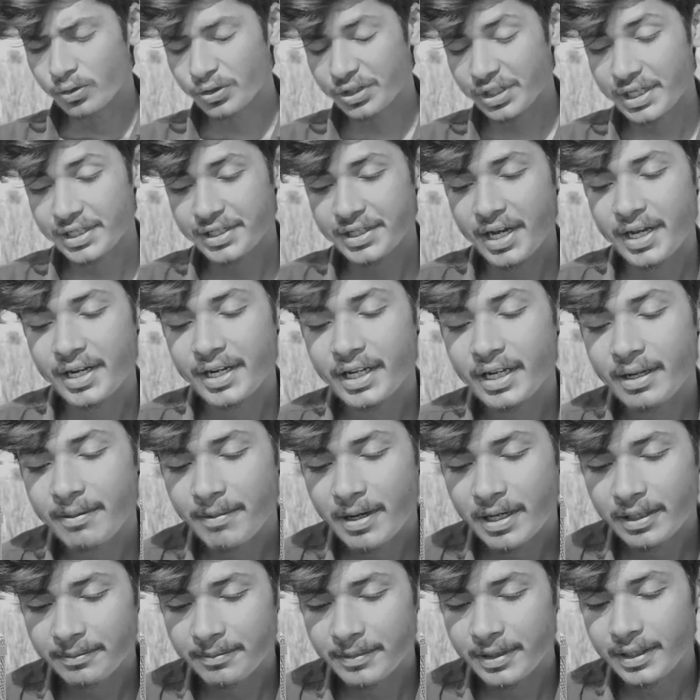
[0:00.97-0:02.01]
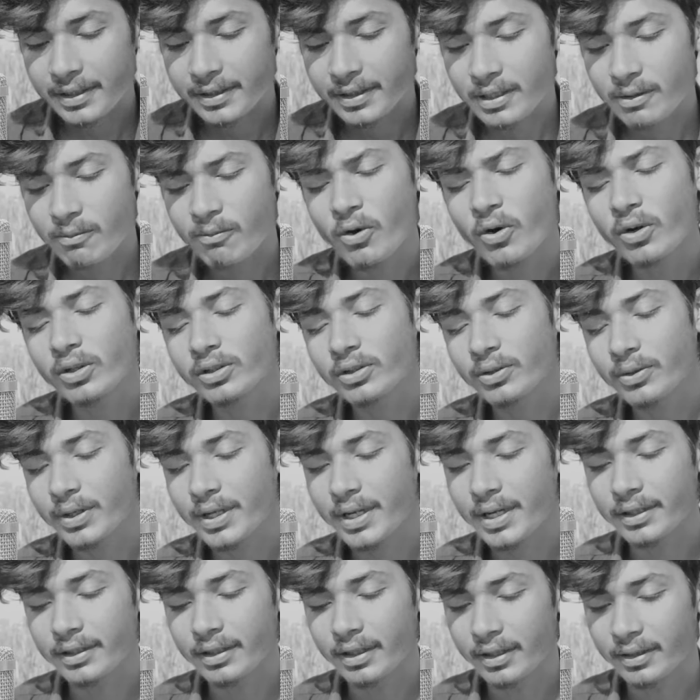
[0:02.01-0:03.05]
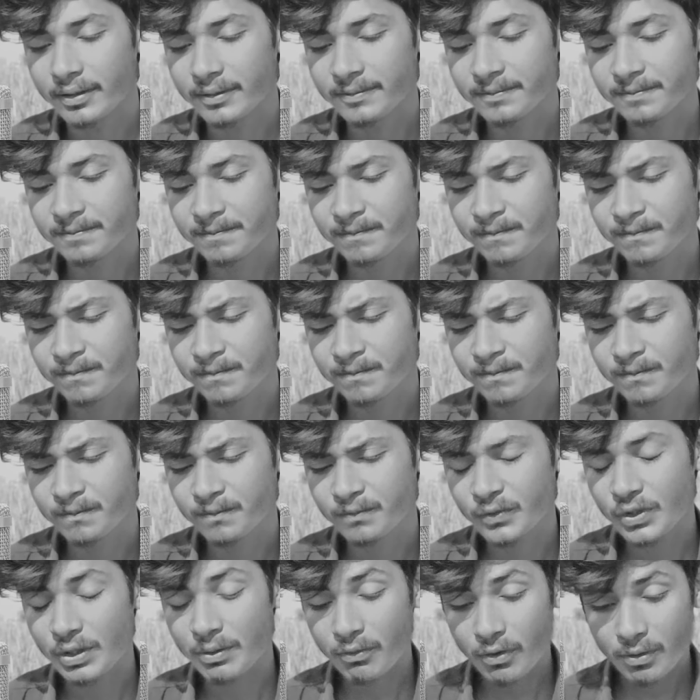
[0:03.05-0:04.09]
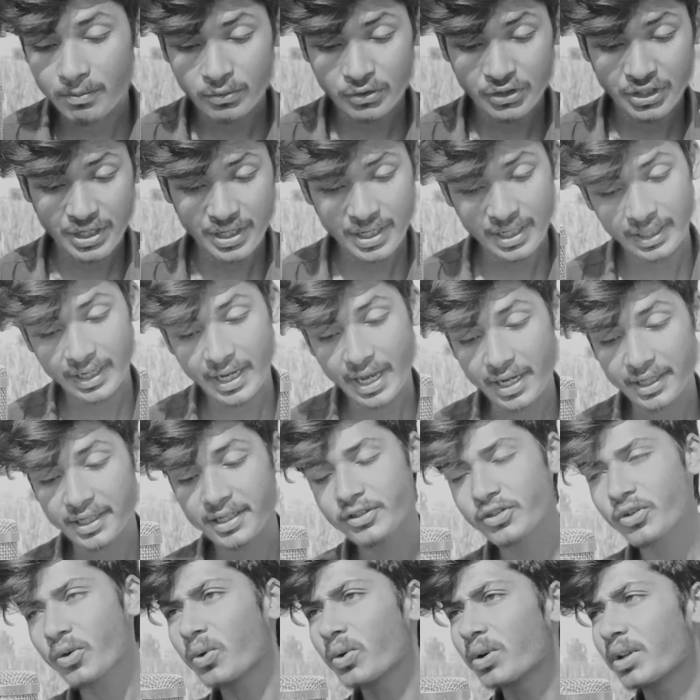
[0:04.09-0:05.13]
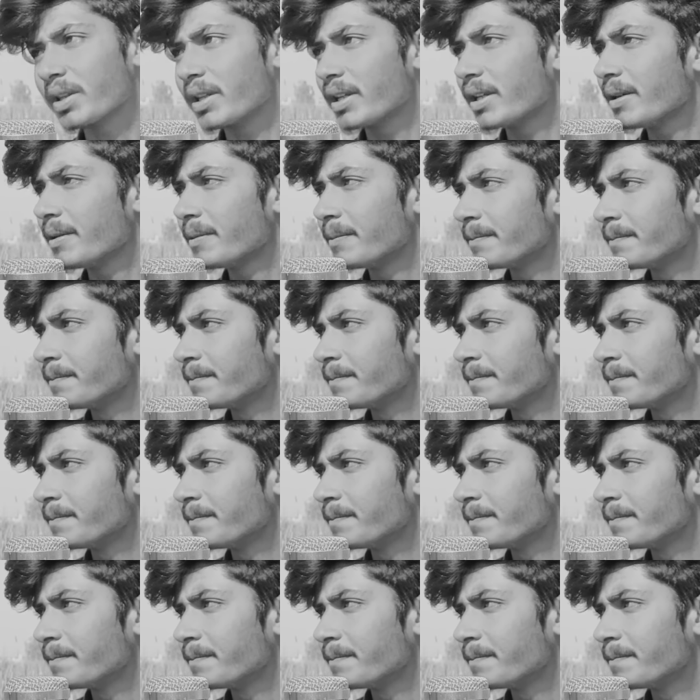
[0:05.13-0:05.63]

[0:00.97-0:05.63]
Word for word: उसके जाने के बाद मेरा दिल बहुत रोया था जब वो मुझे ये कह के छोड़ दी